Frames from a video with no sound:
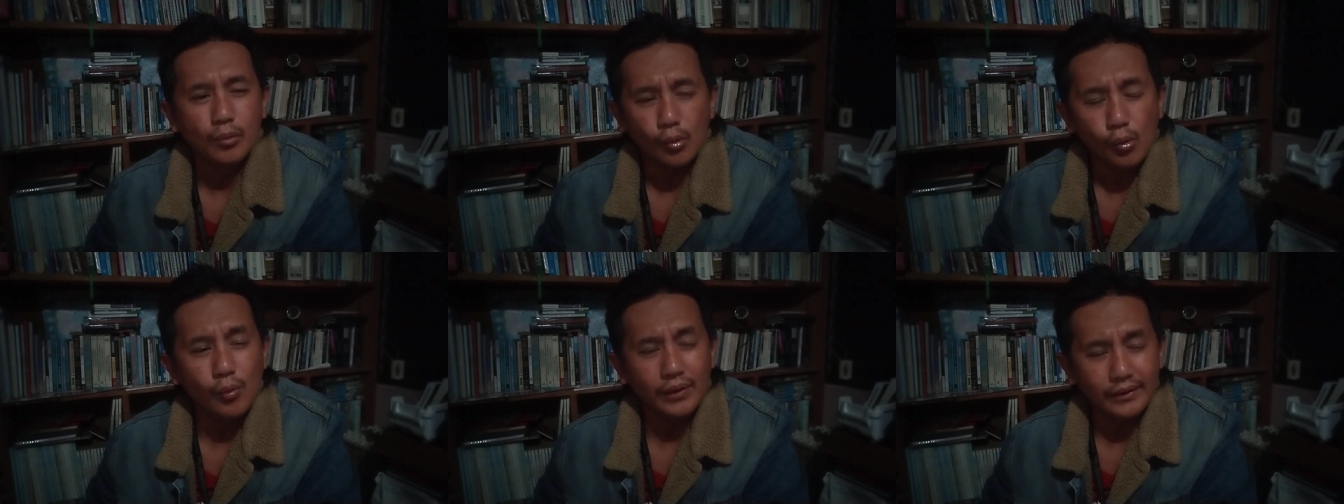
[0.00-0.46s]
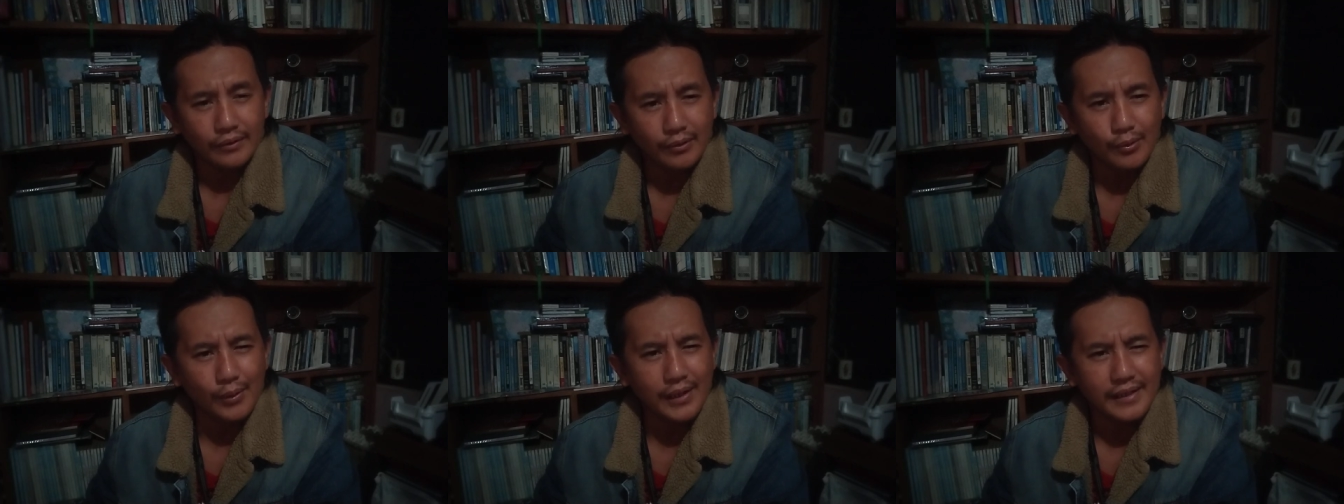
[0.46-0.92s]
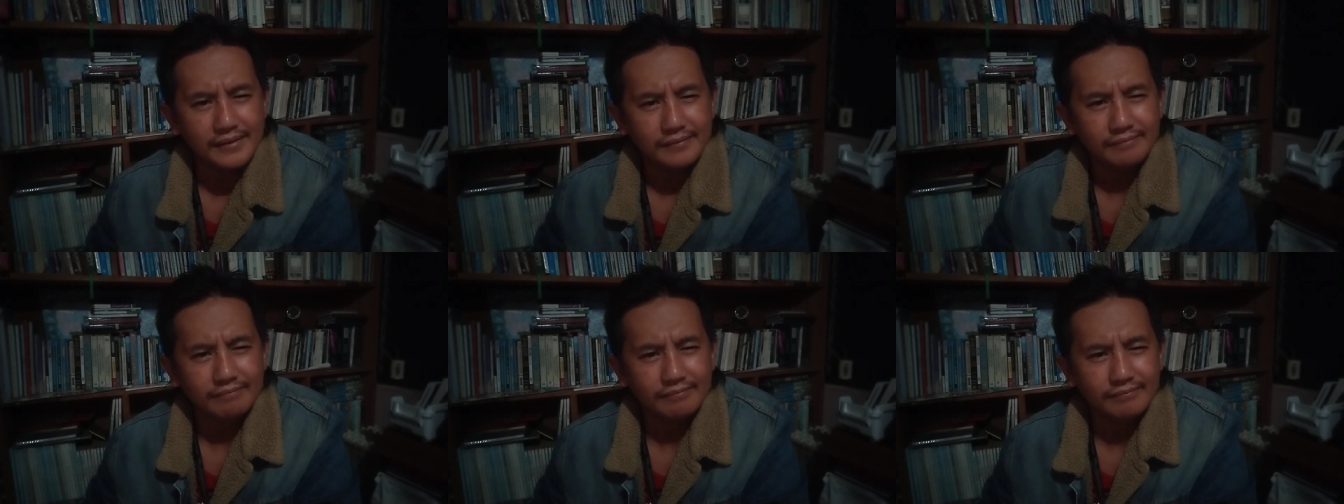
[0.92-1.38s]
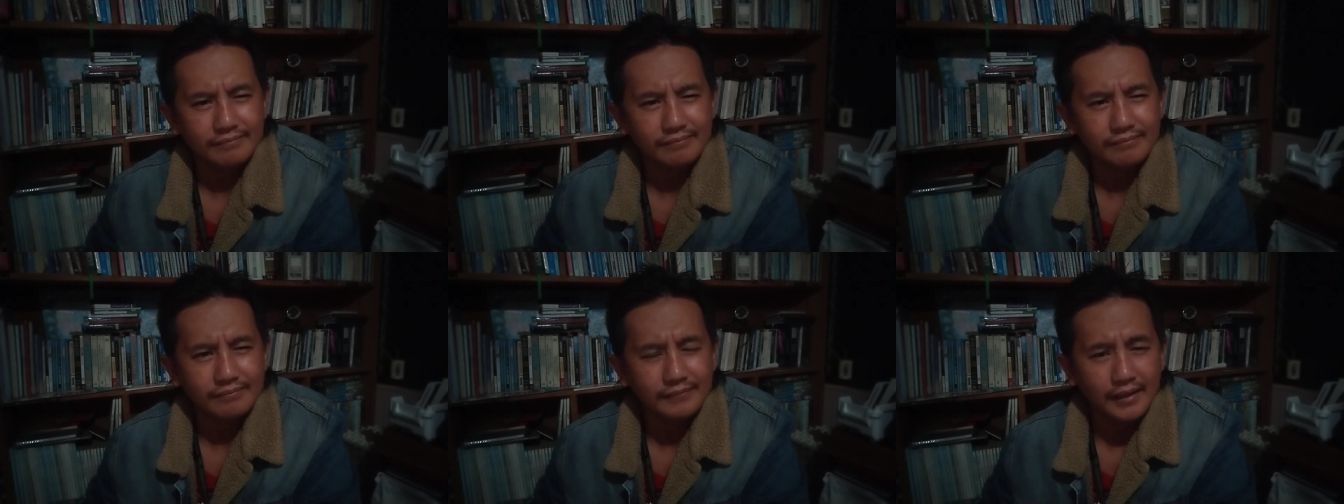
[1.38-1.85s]
No wonder why.
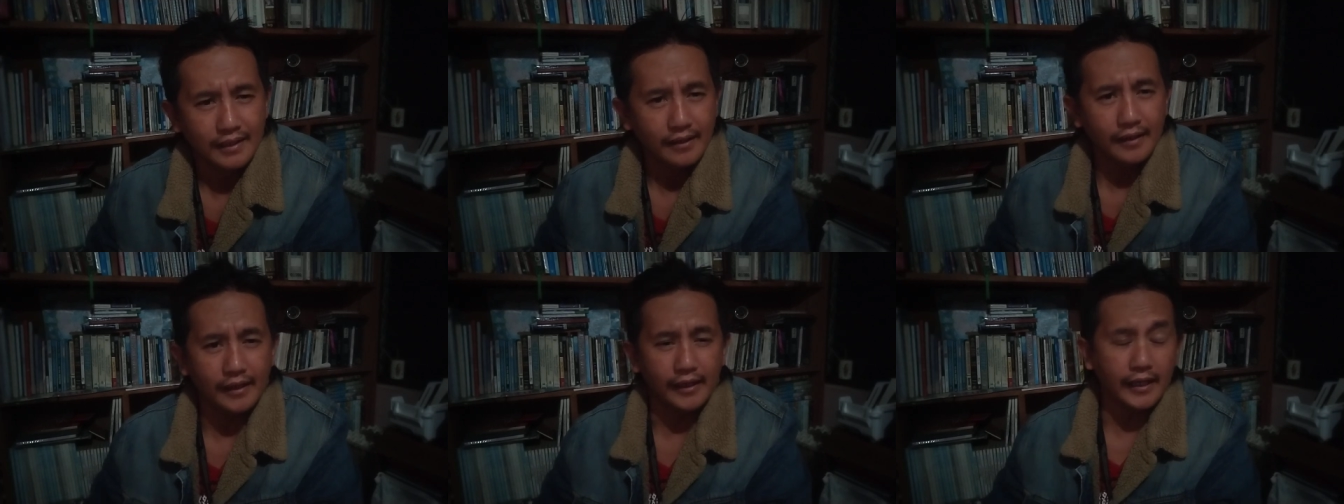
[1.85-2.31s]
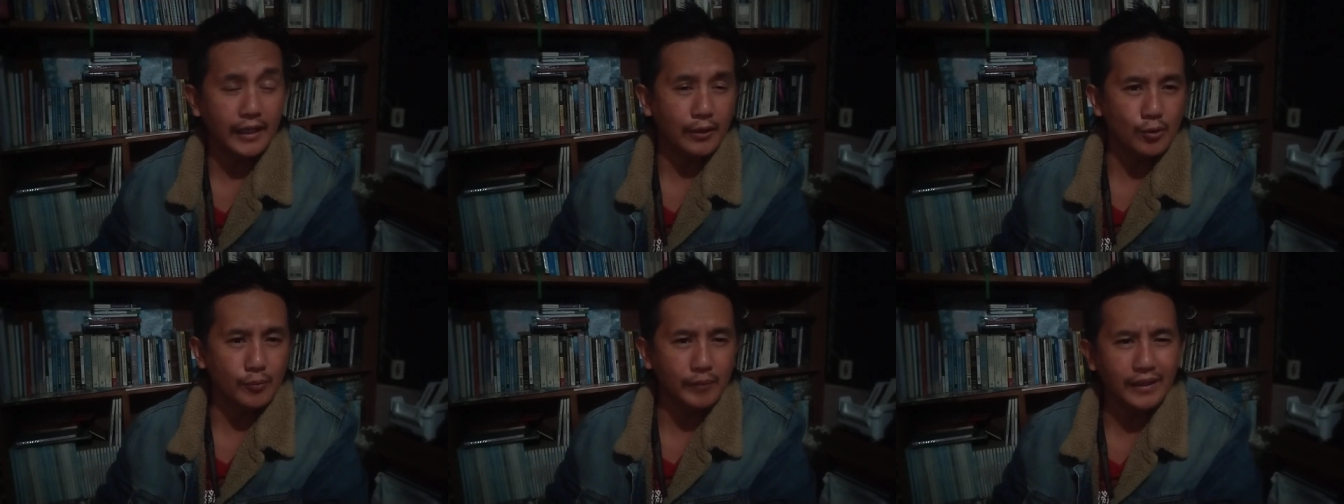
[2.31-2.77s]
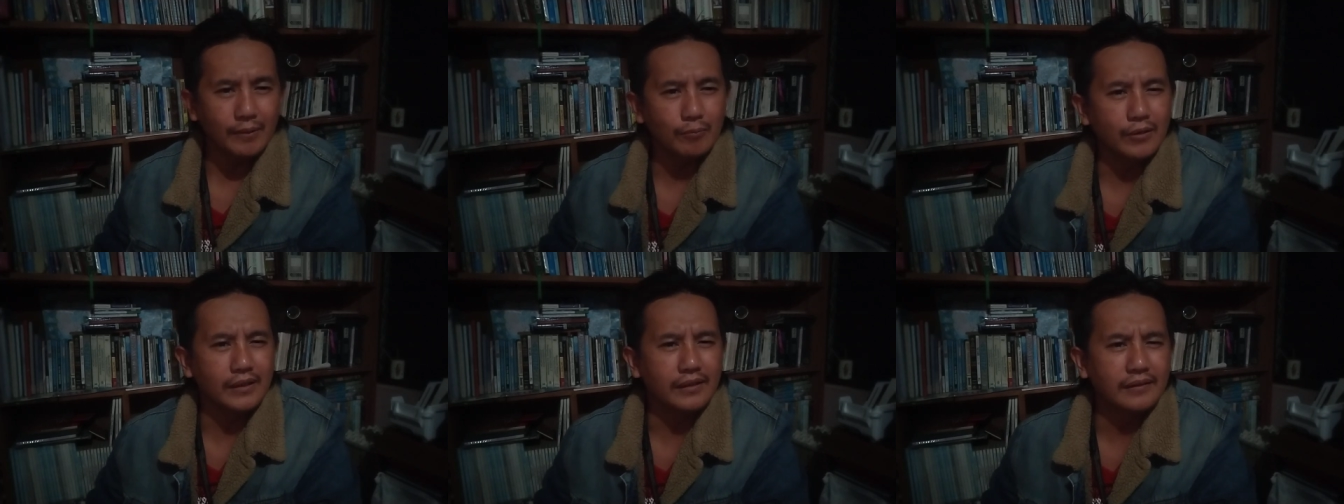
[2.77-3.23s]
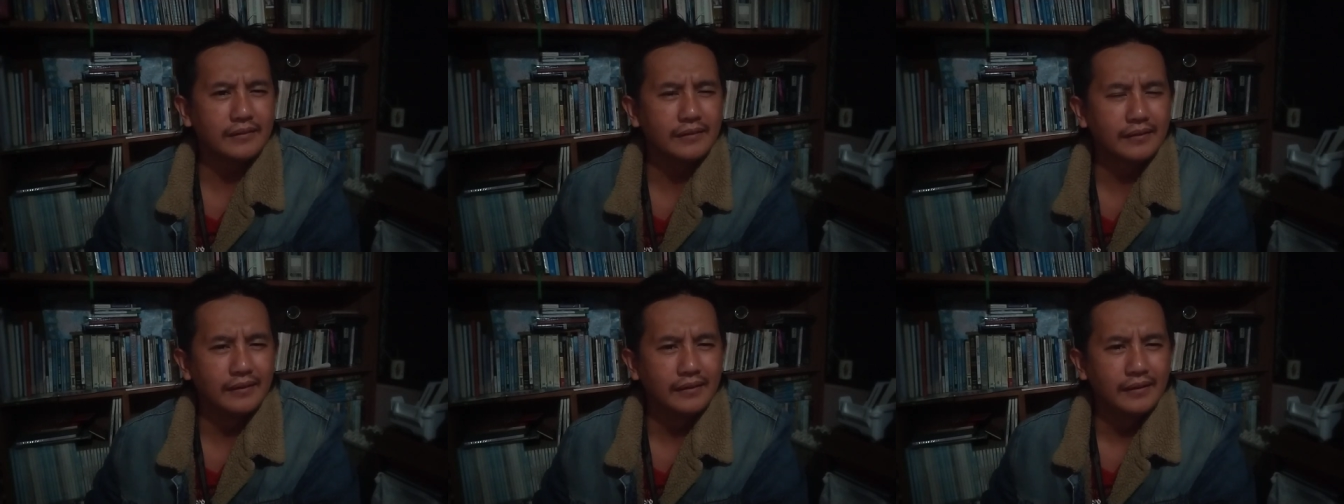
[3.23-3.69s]
And I hope and I pray
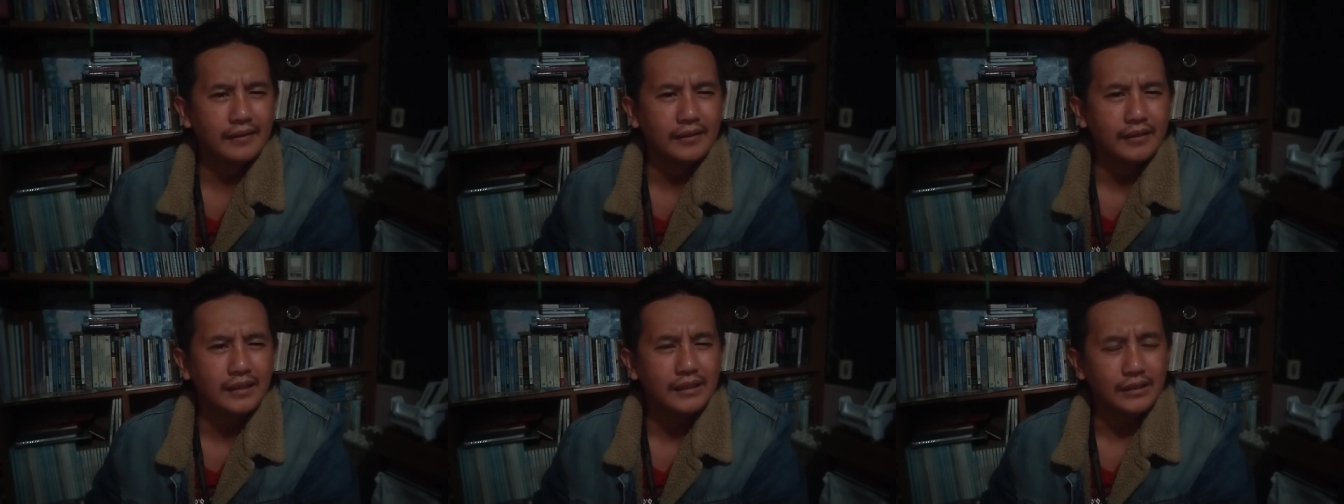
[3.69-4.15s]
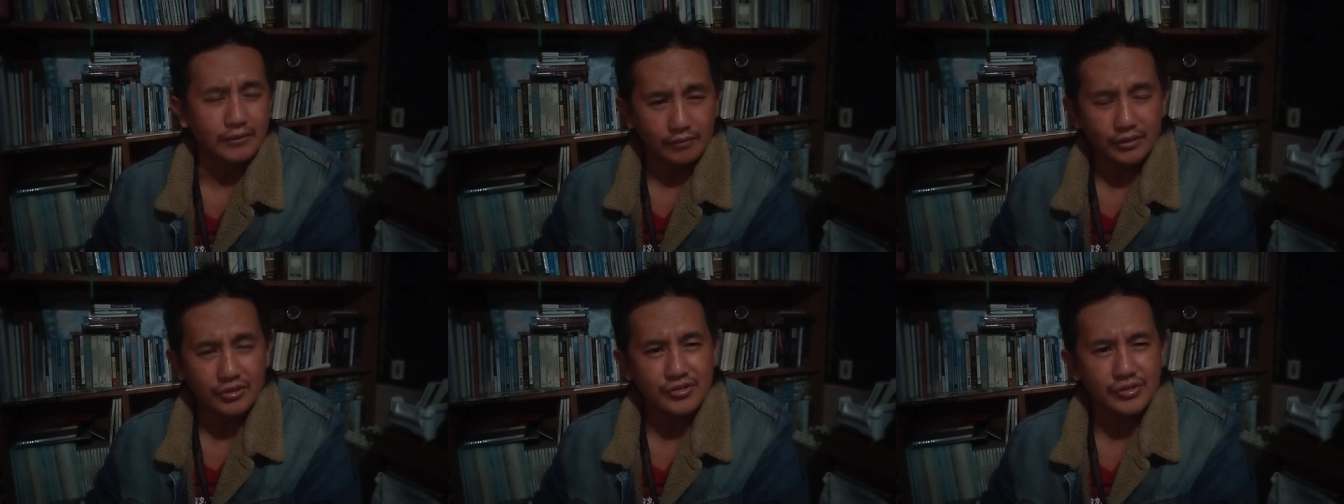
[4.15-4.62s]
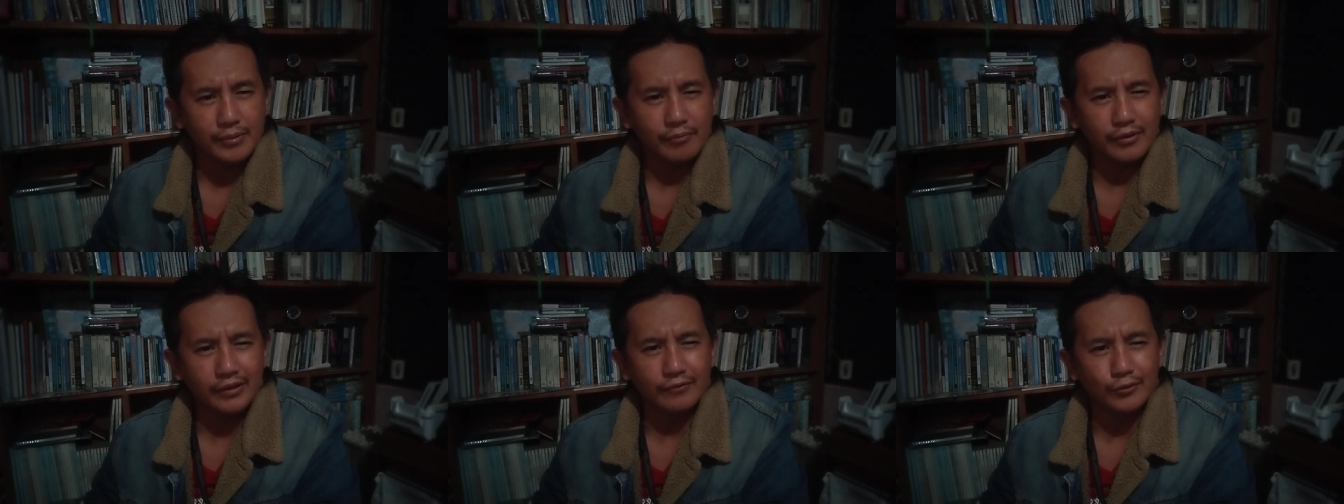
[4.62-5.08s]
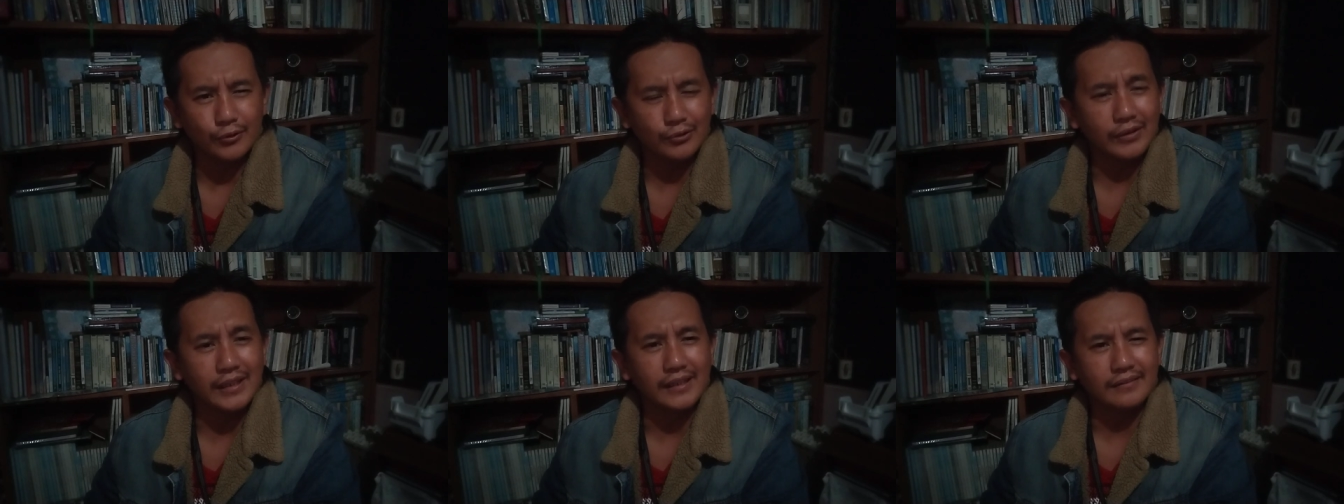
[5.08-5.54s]
you've learned something for
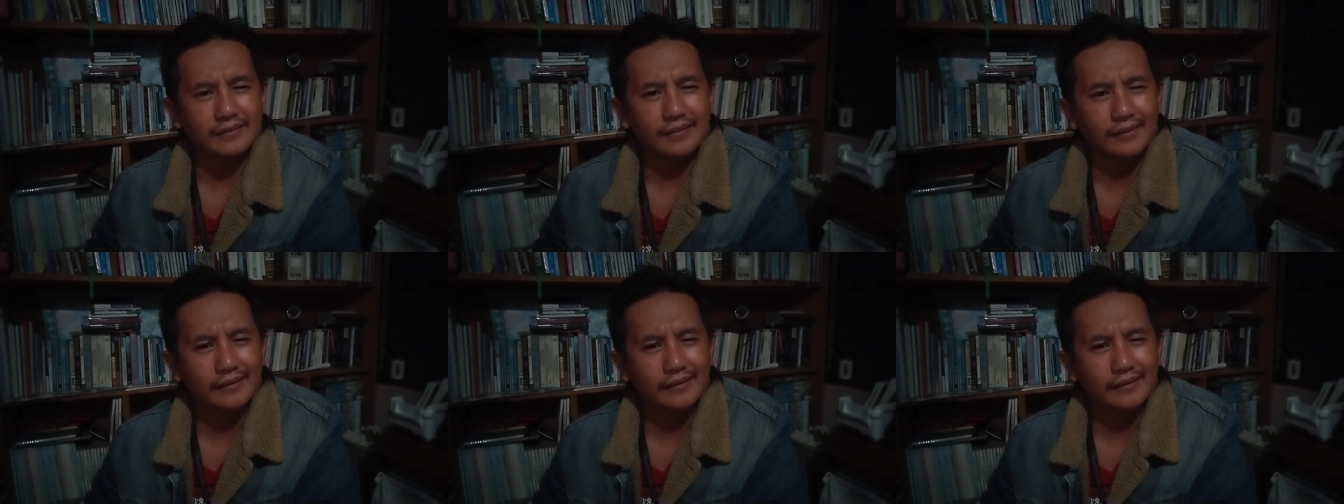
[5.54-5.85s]
tonight.